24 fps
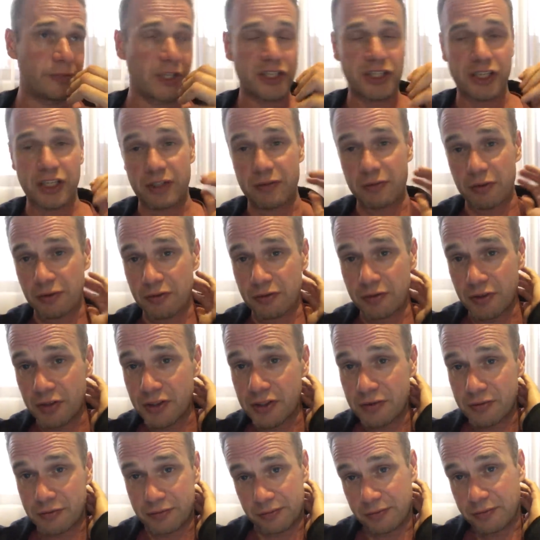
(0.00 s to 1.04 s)
znaczy,
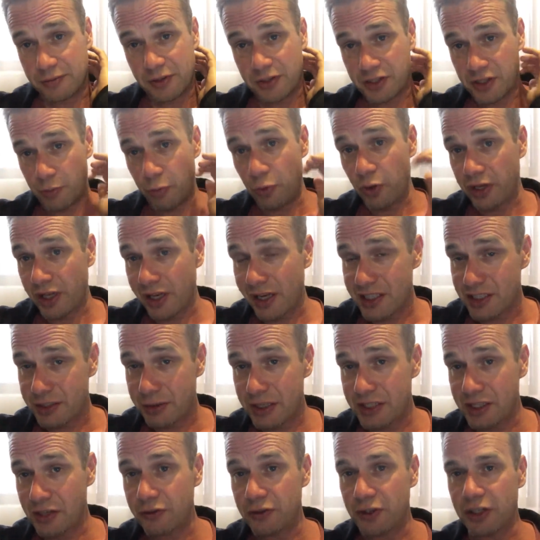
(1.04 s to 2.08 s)
że było kilka
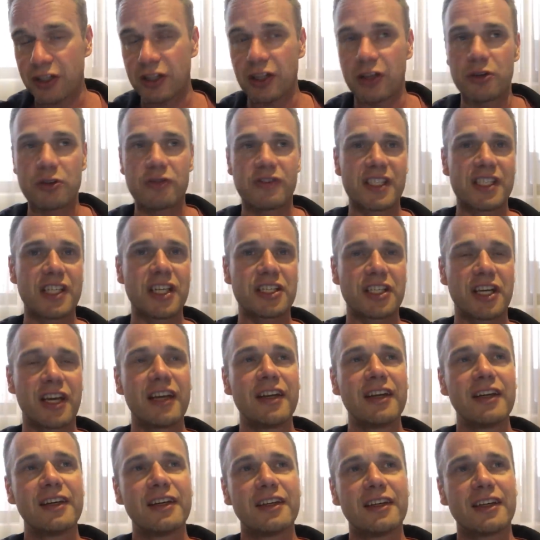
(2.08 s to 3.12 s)
sytuacji, w których no już w zasadzie
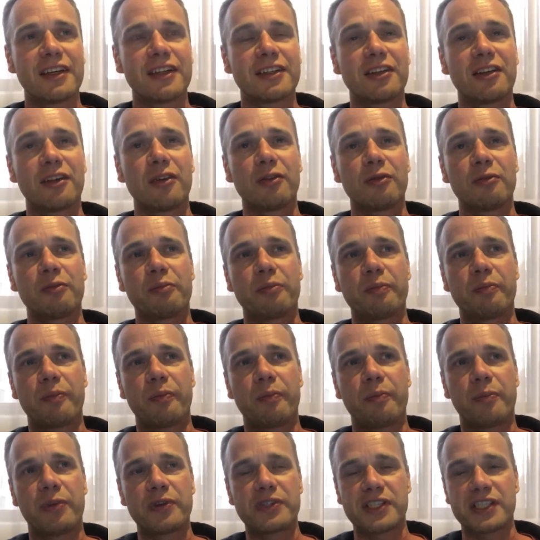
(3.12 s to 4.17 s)
no,
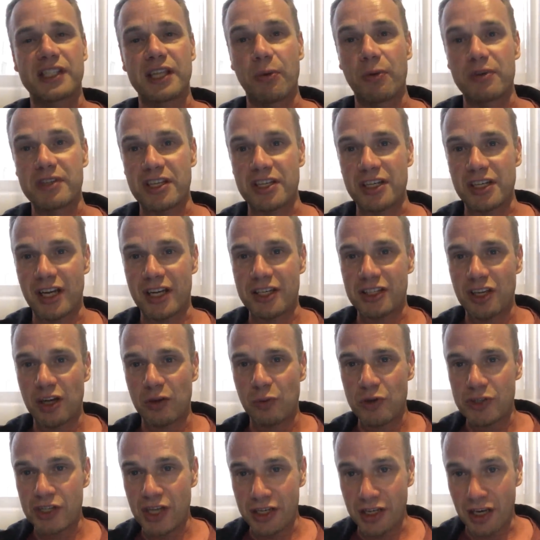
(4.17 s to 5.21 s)
pozostało zaczekać na
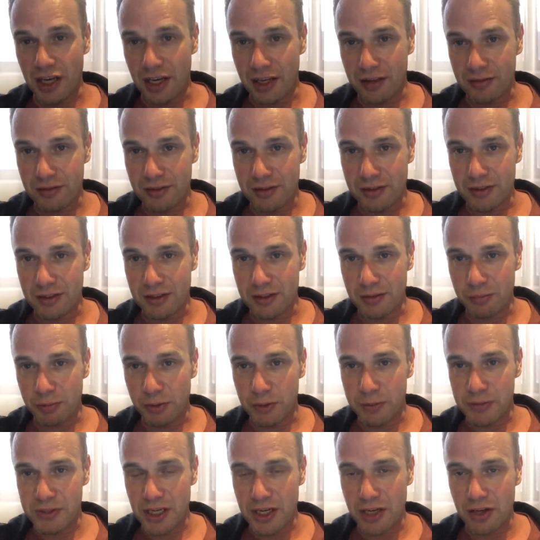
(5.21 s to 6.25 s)
ogłoszenie, e,
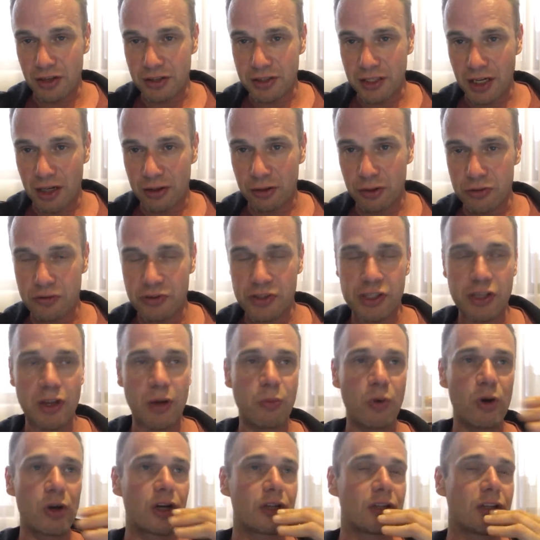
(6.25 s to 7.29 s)
podpisanie kontraktu, wszystko
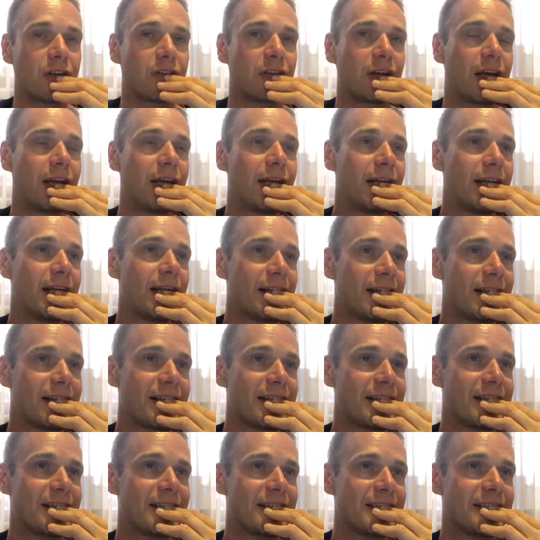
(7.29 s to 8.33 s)
było gotowe
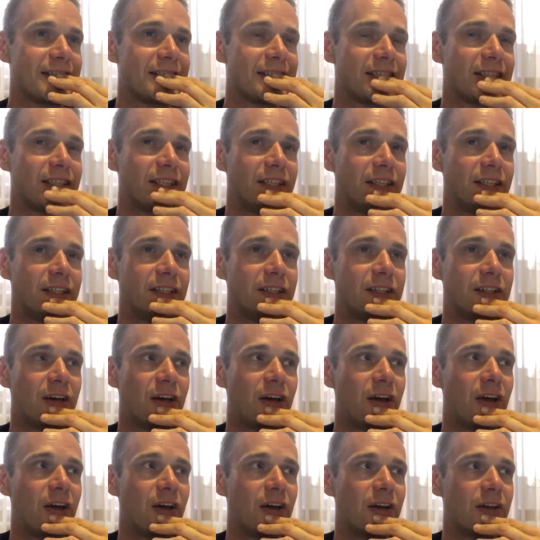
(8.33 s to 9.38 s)
e, i
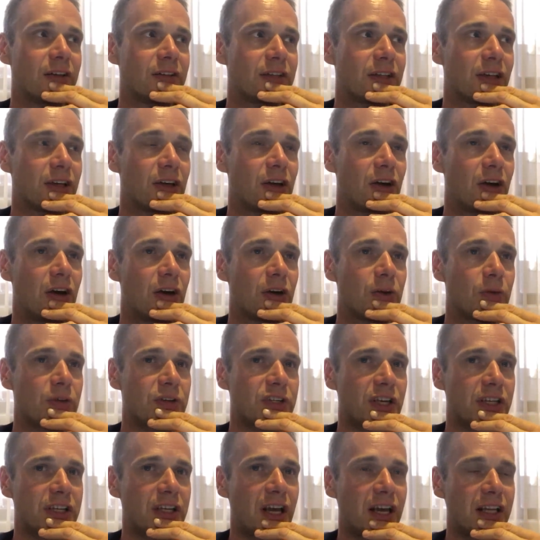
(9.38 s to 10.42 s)
do tego
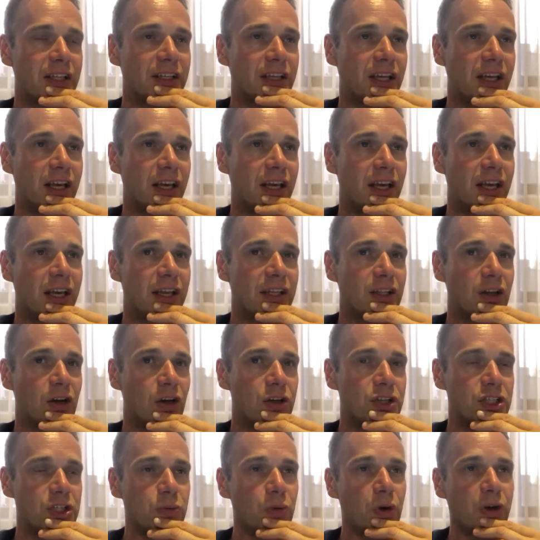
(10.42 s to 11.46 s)
ogłoszenia nie
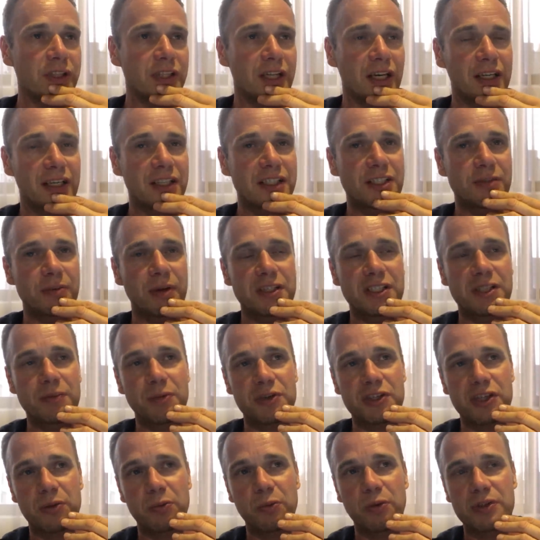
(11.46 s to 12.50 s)
dochodziło i takich sytuacji
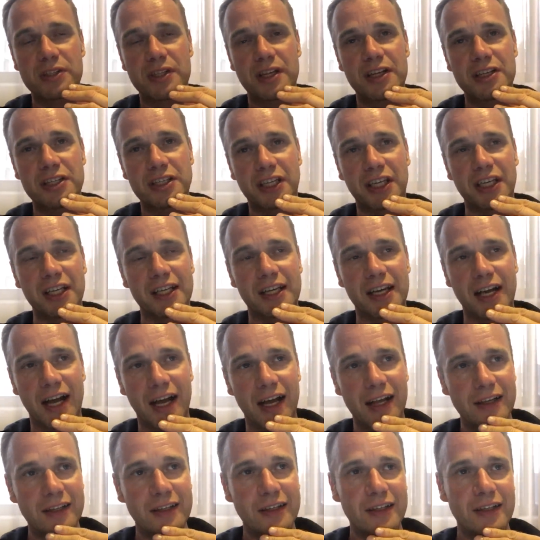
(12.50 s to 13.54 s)
można było znaleźć
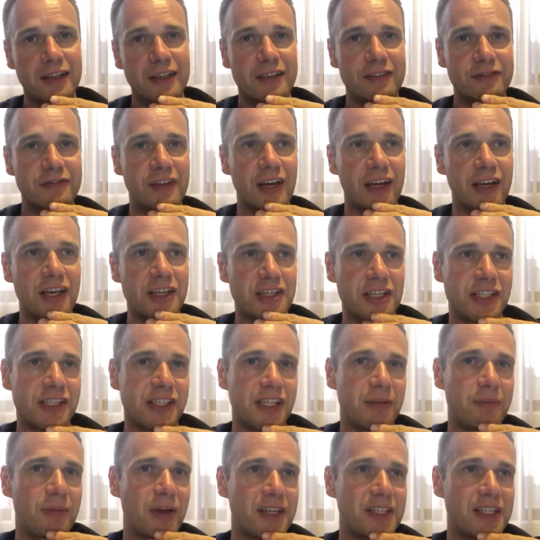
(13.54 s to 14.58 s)
kilka w karierze z
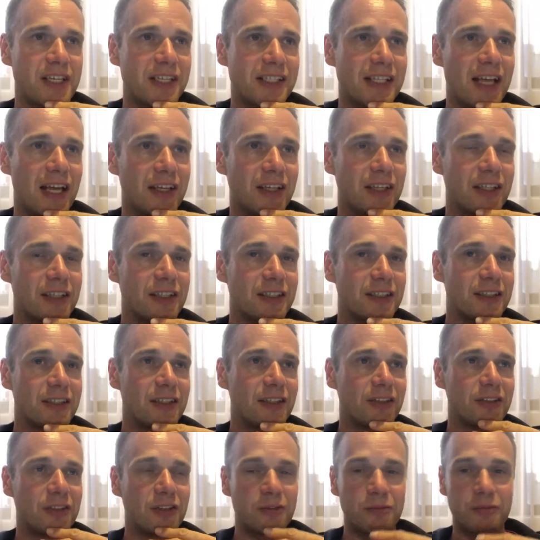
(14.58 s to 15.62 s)
tych bardziej znanych, e,
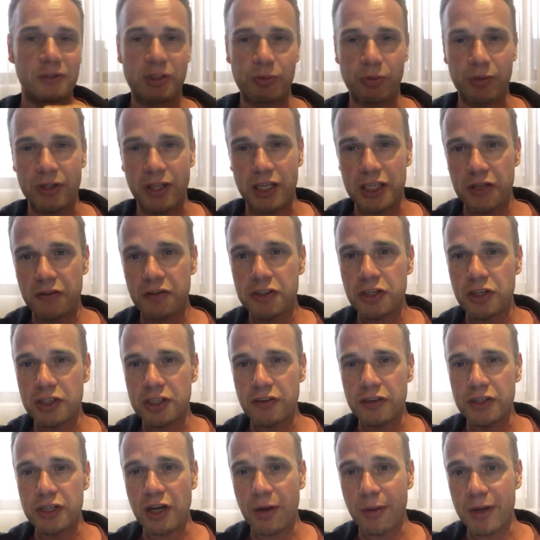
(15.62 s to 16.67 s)
no to słynne
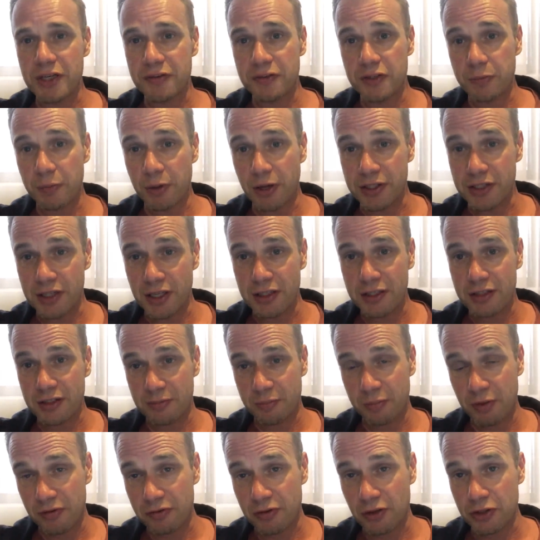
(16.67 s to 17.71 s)
99,9%
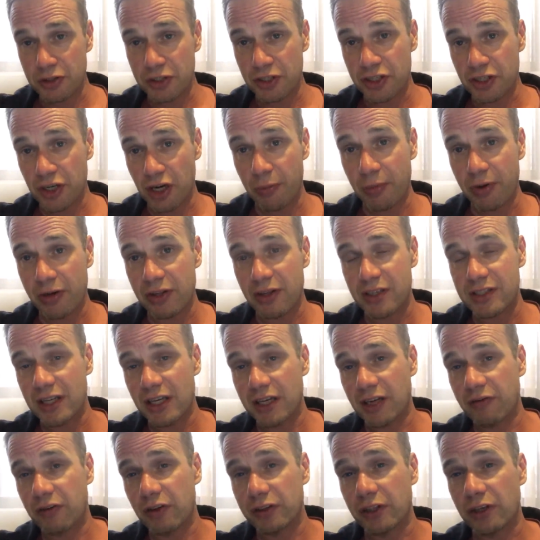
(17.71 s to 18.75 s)
pewności, że Robert
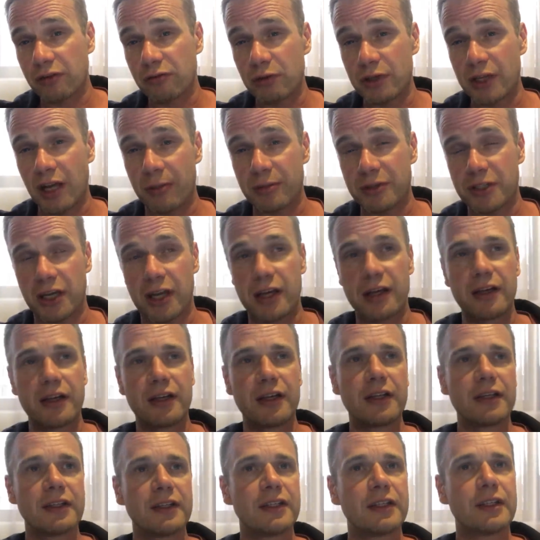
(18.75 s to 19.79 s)
dostanie fotel w Williamsie
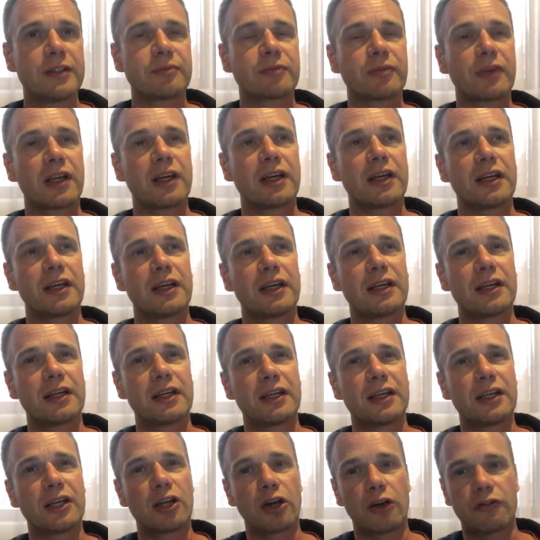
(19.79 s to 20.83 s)

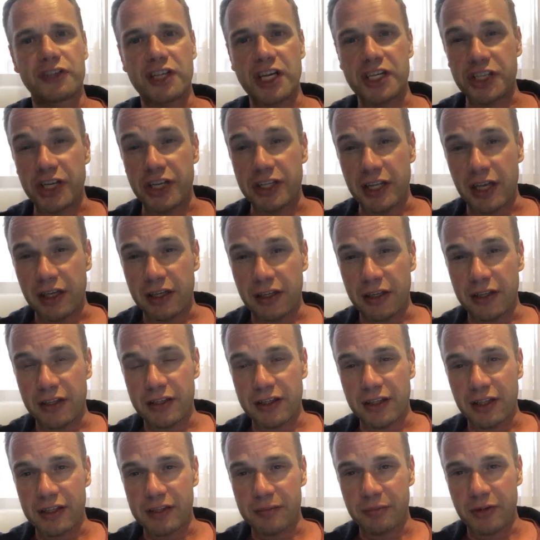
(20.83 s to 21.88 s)
E, rok wcześniej, tak, kiedy
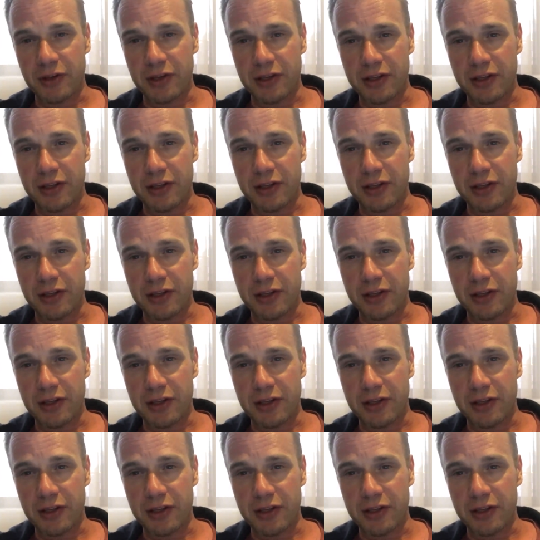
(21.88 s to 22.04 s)
ten